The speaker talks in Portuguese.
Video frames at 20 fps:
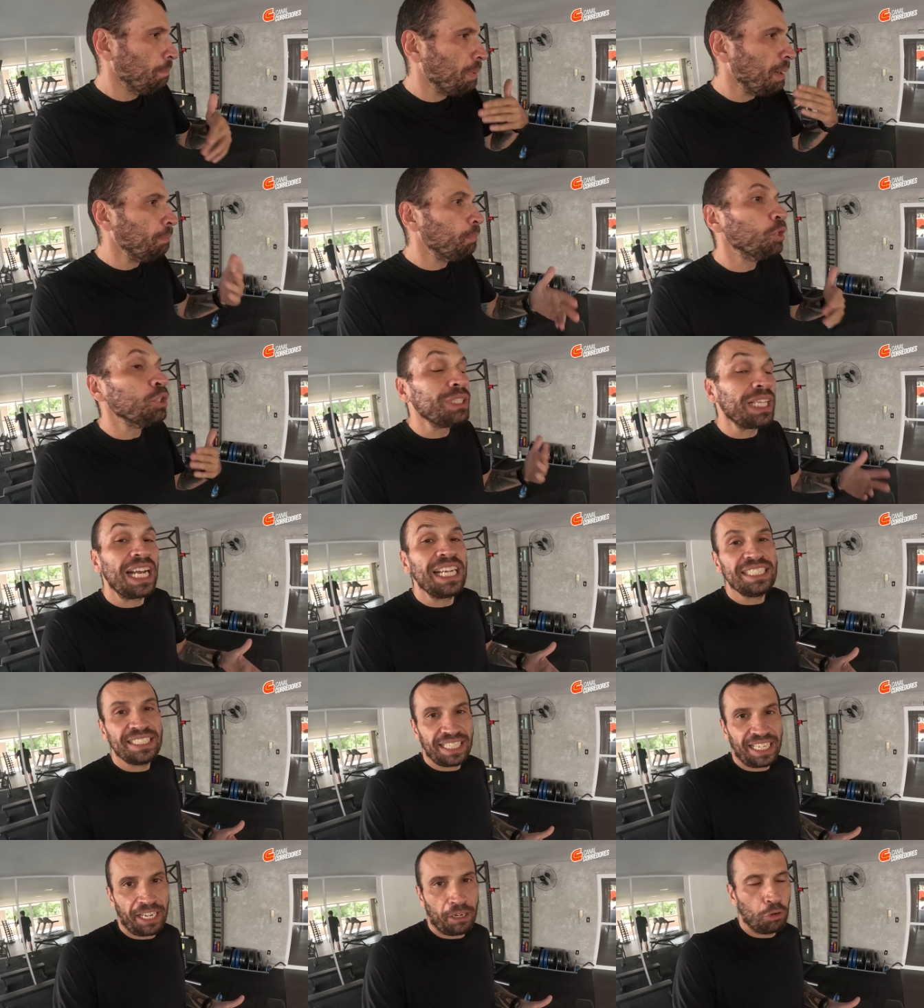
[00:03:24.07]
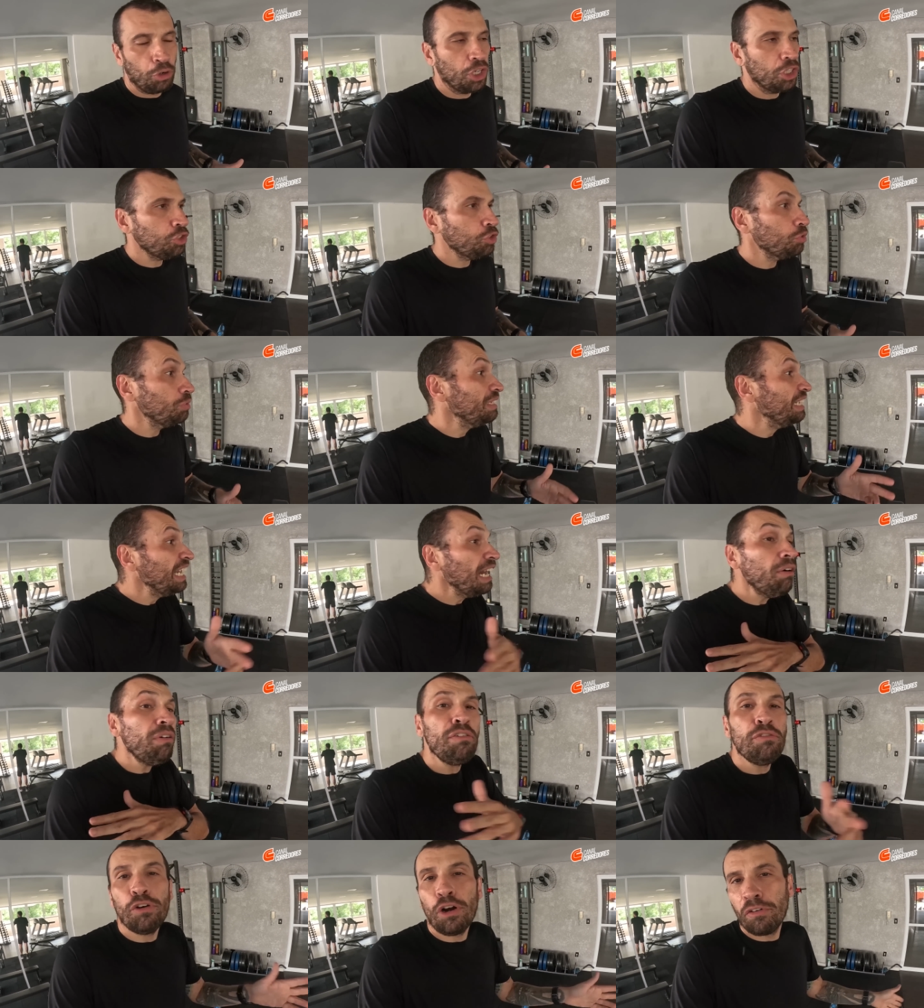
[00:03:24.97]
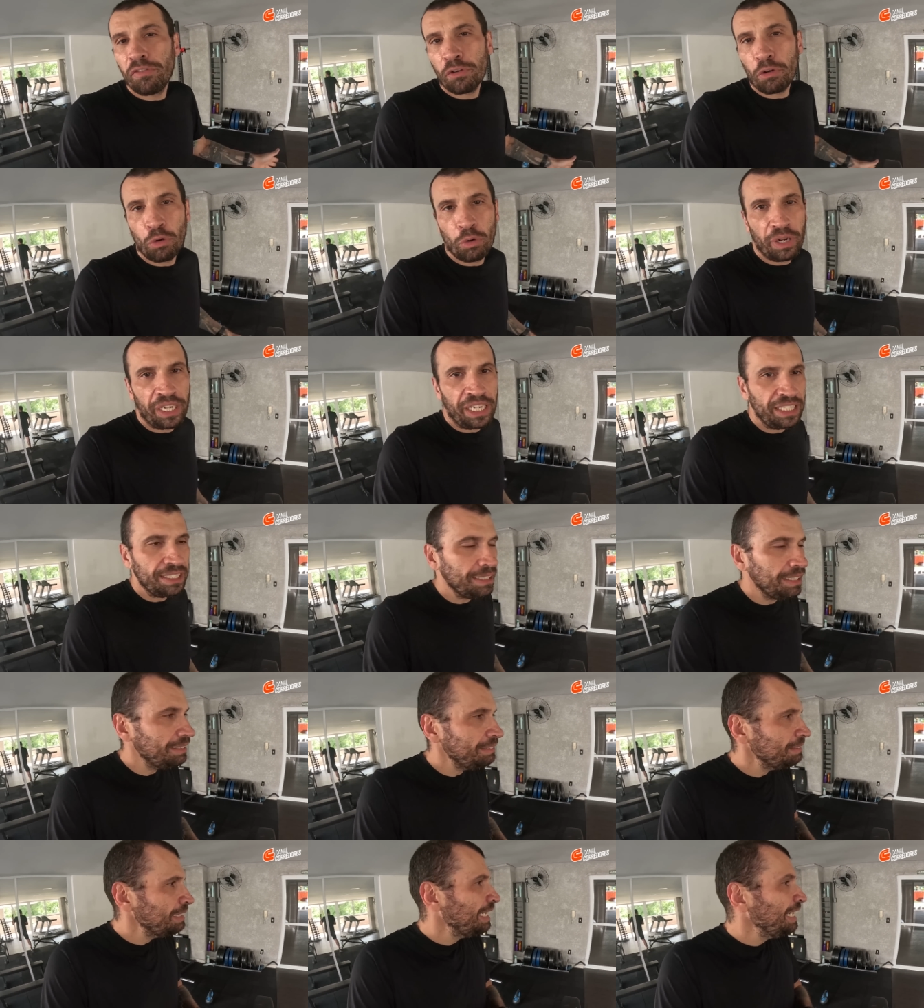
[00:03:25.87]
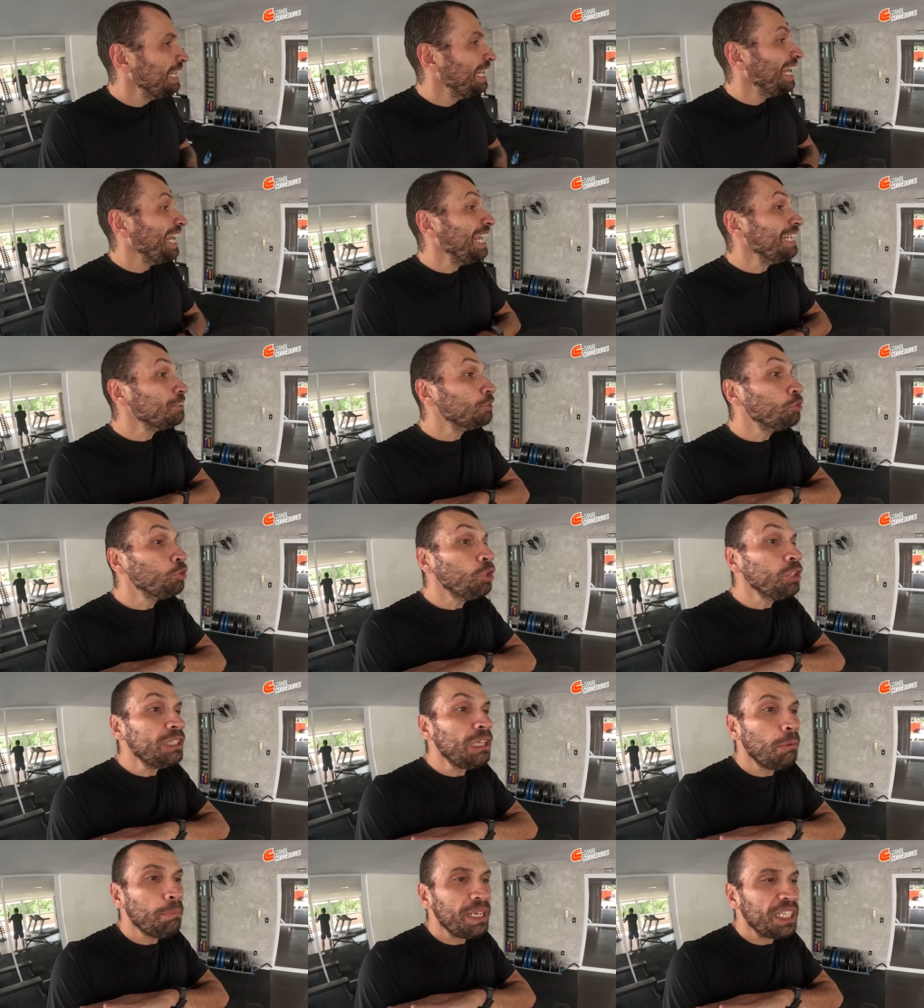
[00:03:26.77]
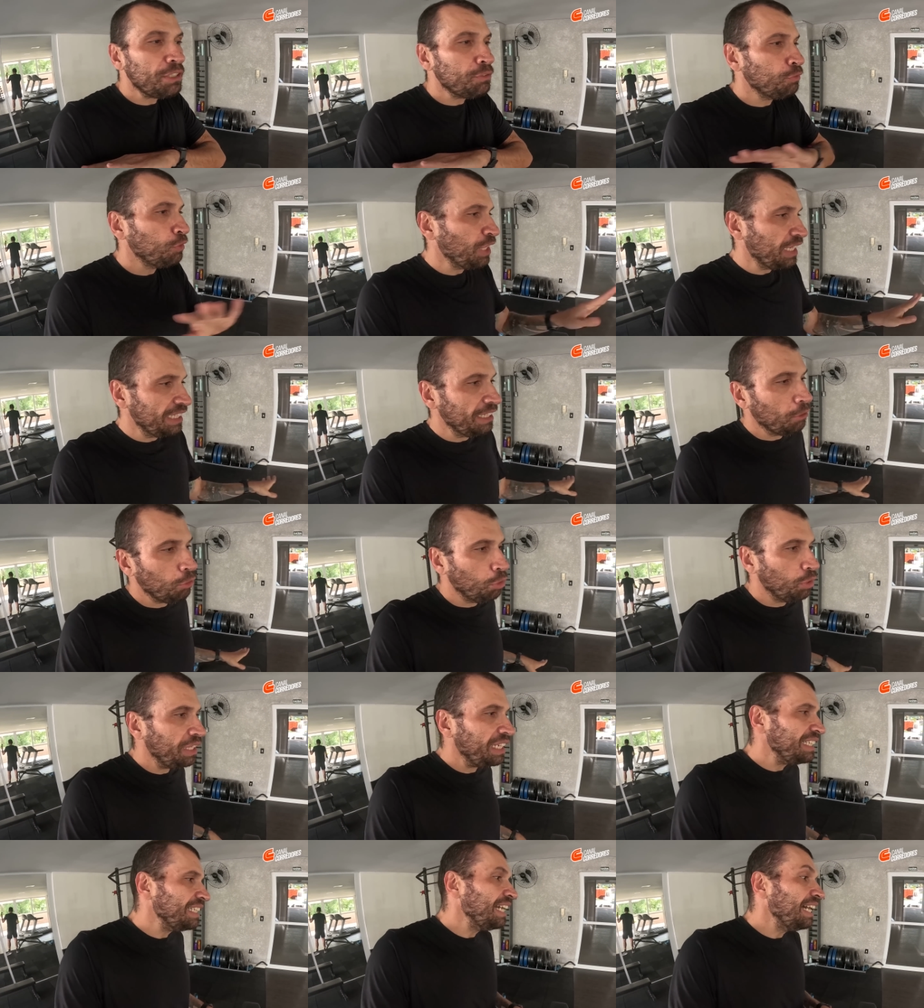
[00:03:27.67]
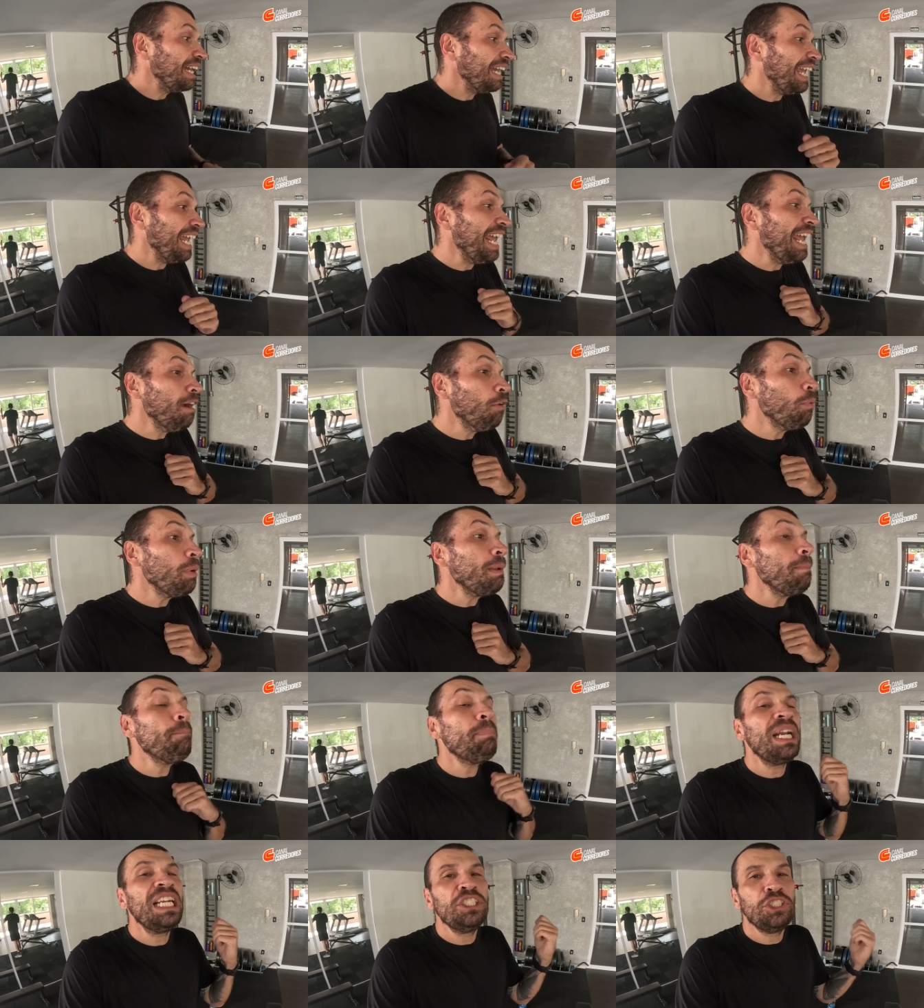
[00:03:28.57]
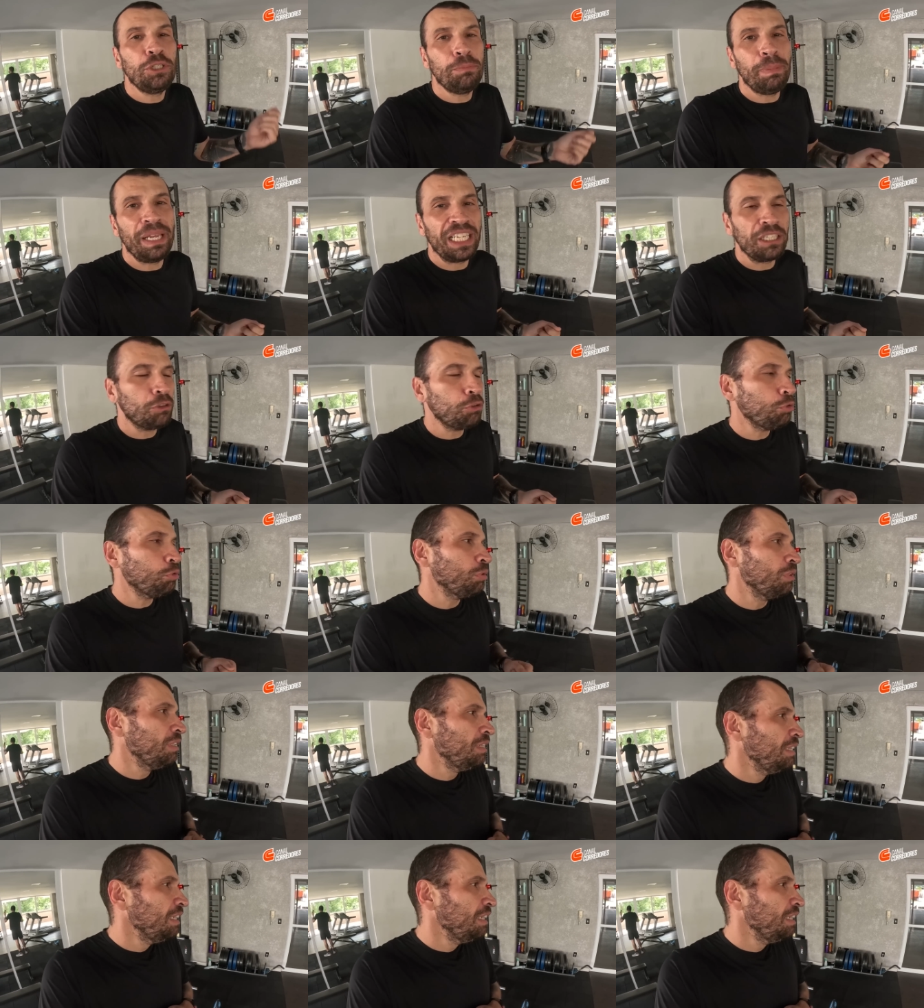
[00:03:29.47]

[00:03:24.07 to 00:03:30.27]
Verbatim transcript: para botar esse negócio, não envolve corrida, é totalmente fora da corrida, é um empreendimento.